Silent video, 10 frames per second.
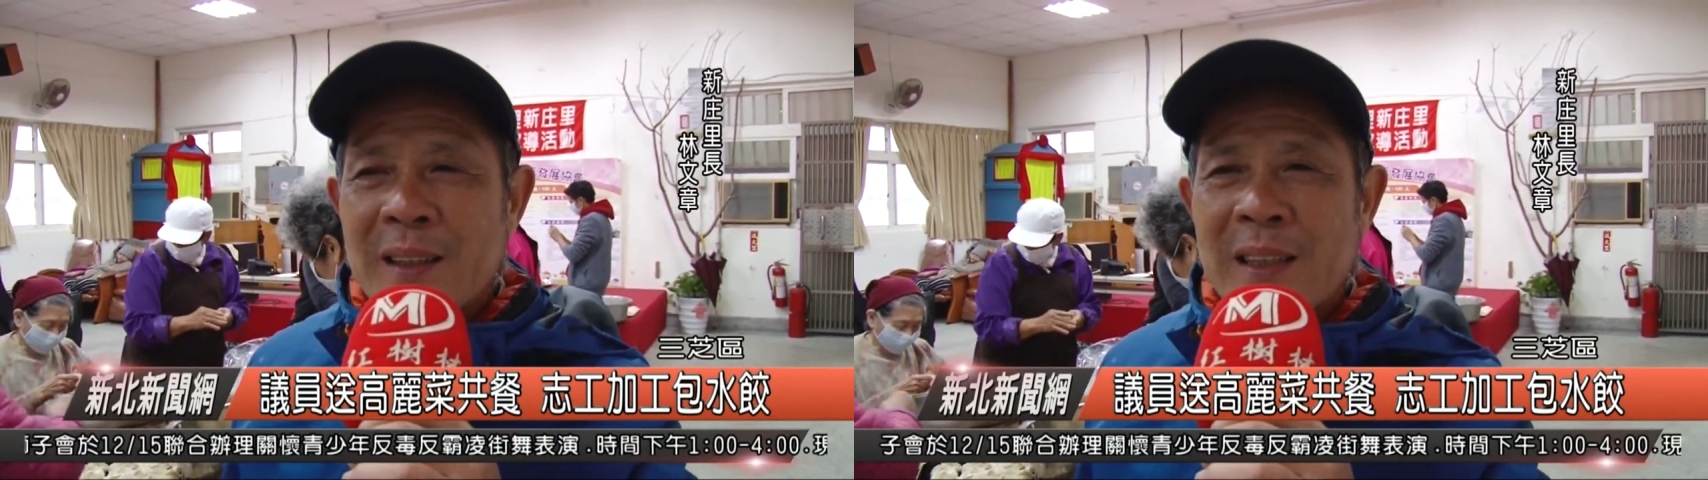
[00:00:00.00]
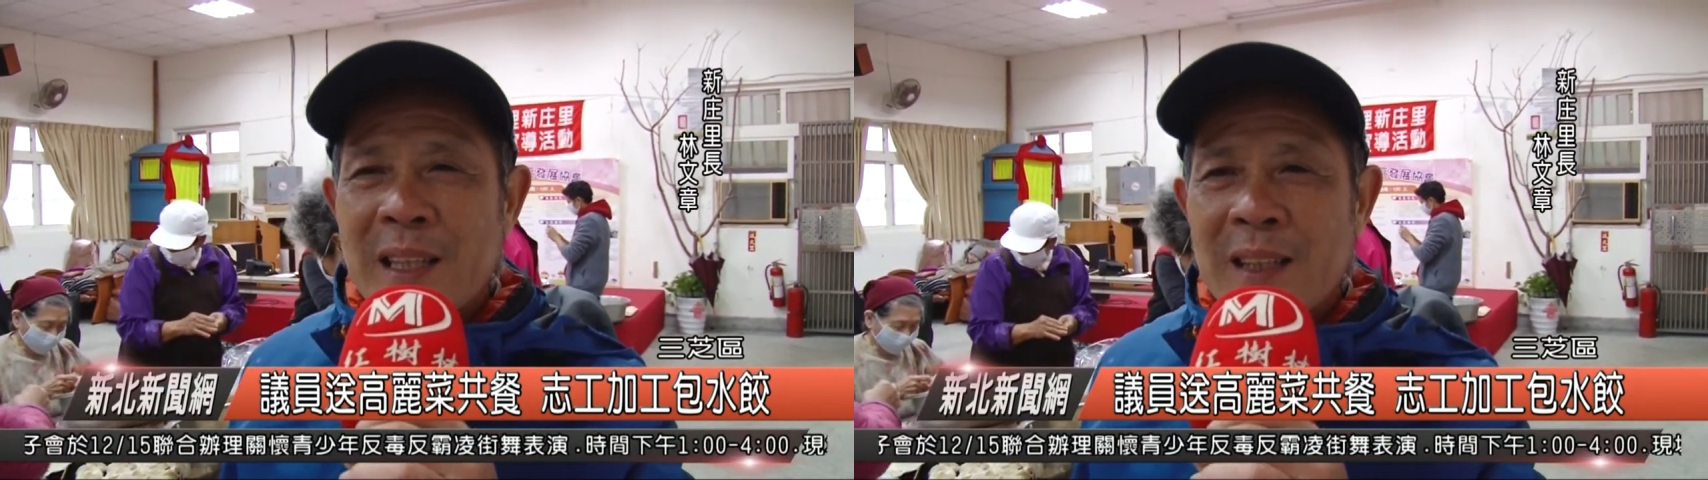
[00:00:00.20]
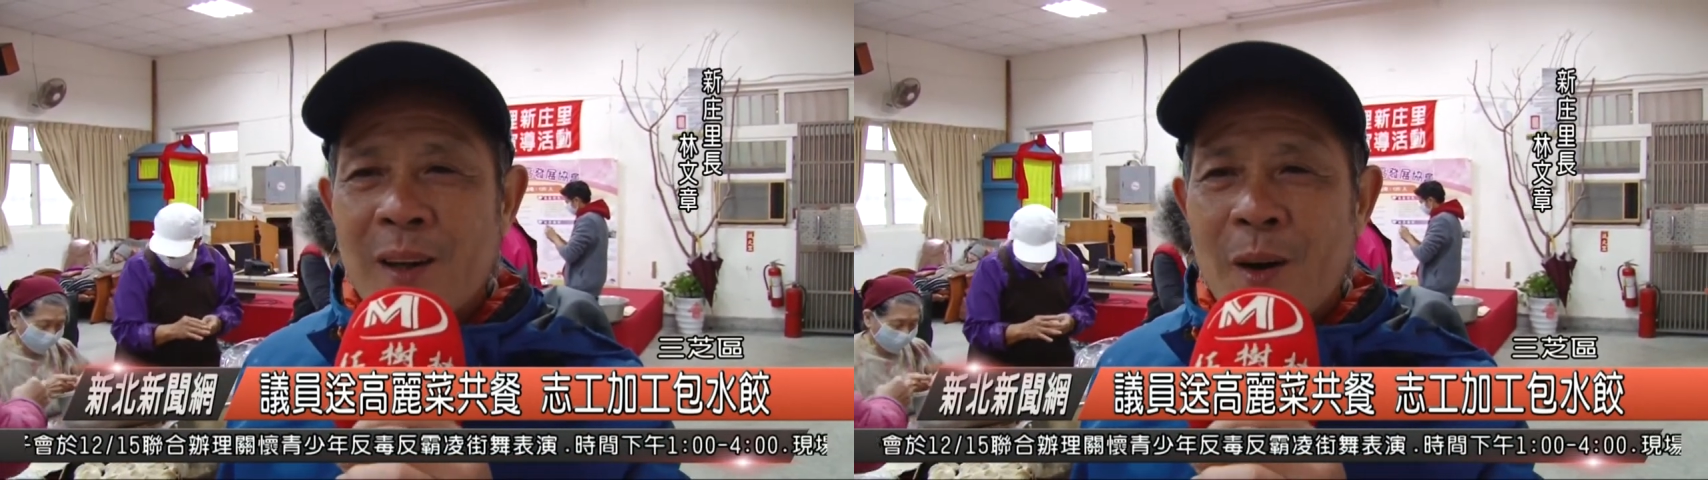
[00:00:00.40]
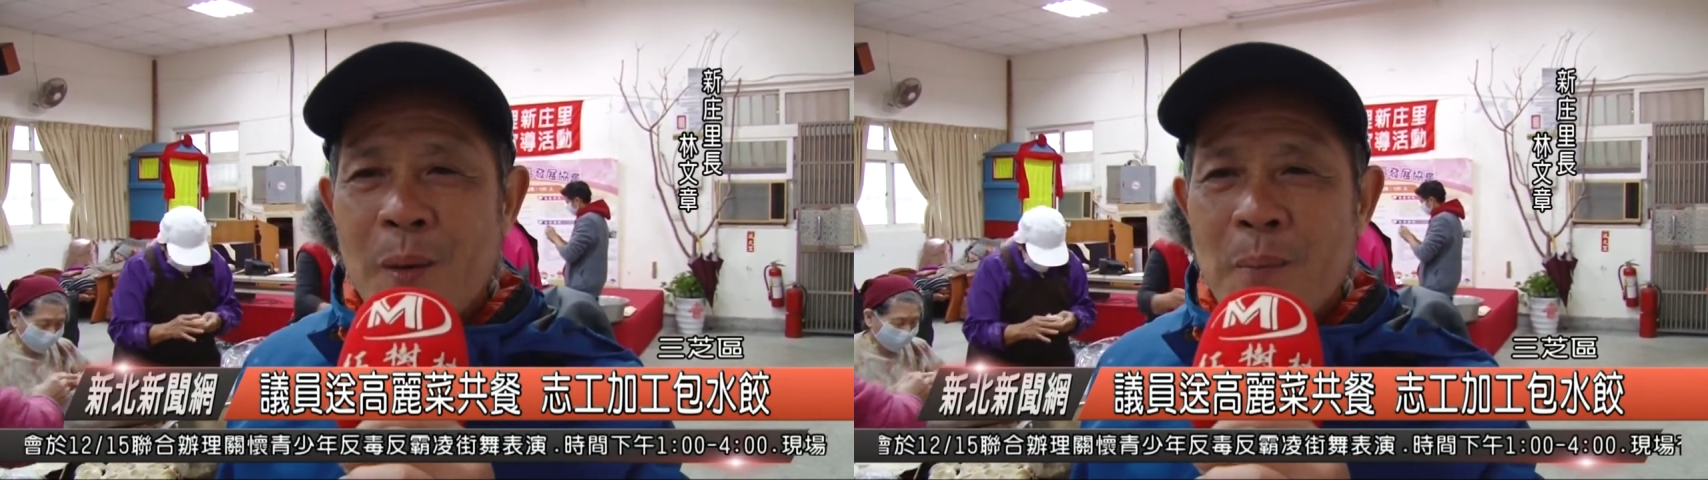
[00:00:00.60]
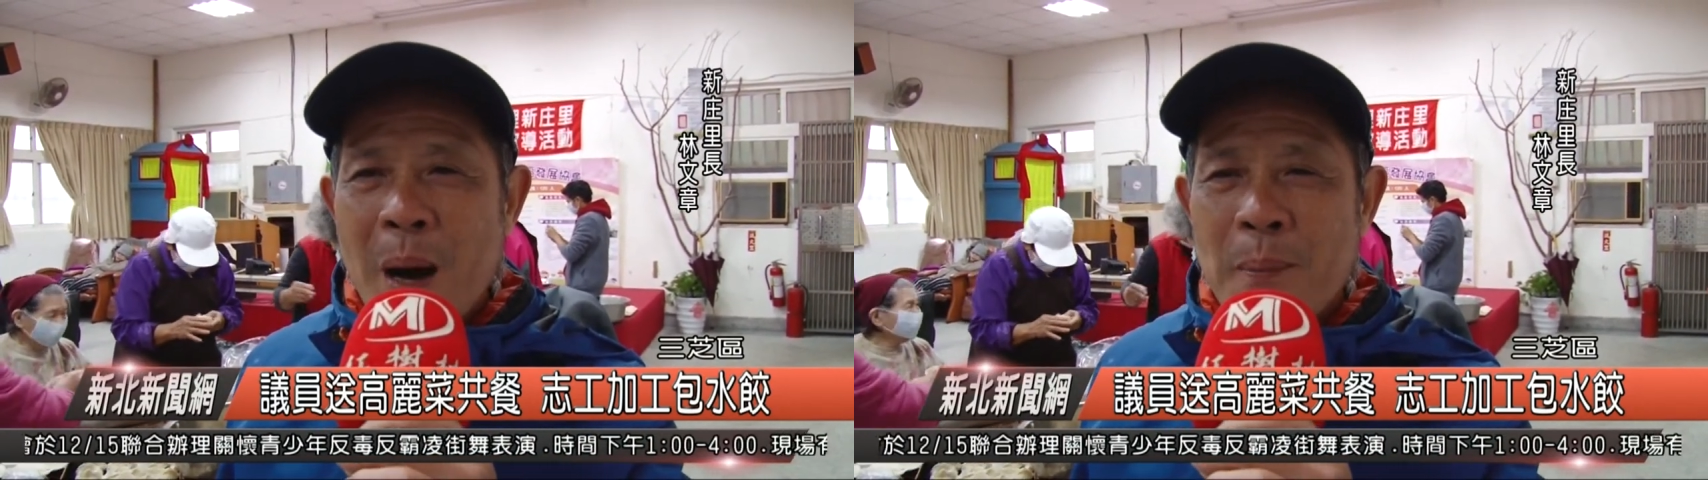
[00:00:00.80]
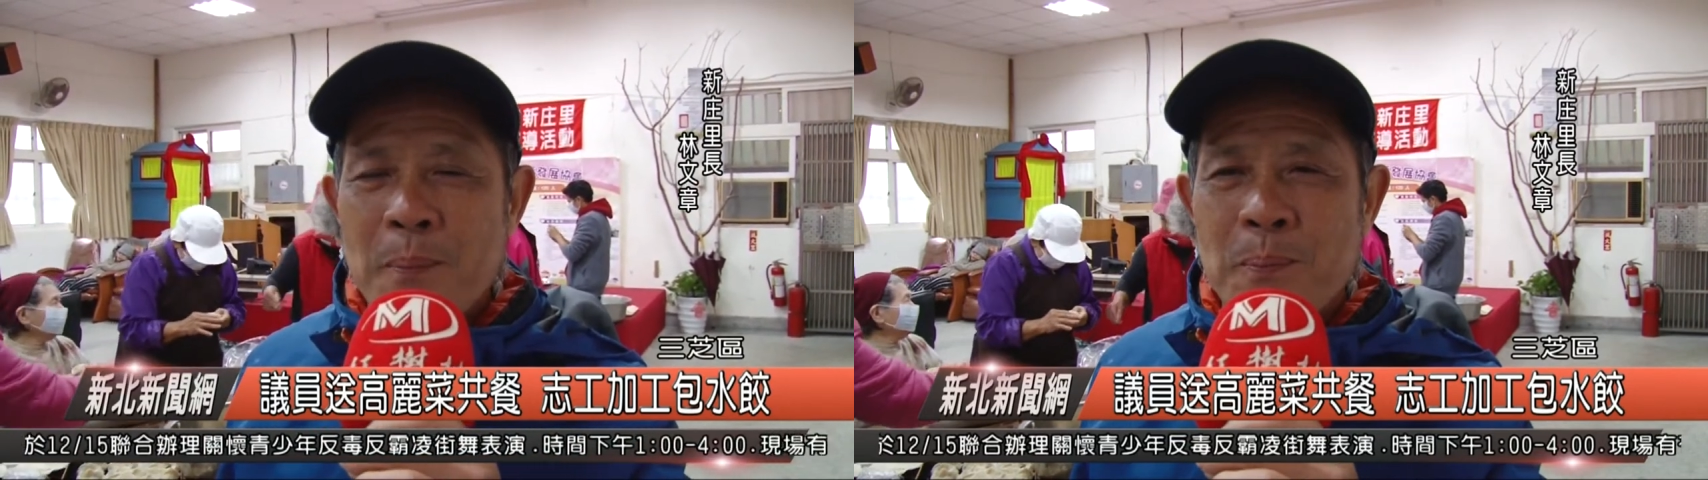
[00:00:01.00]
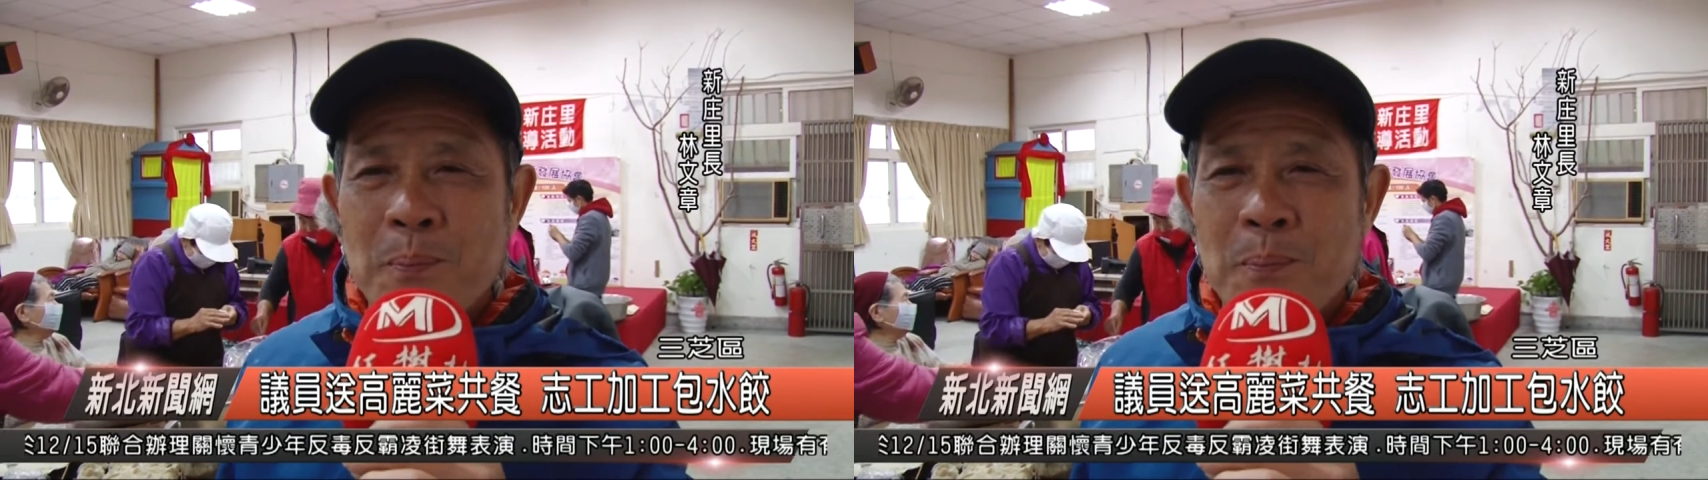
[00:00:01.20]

语言哦，帮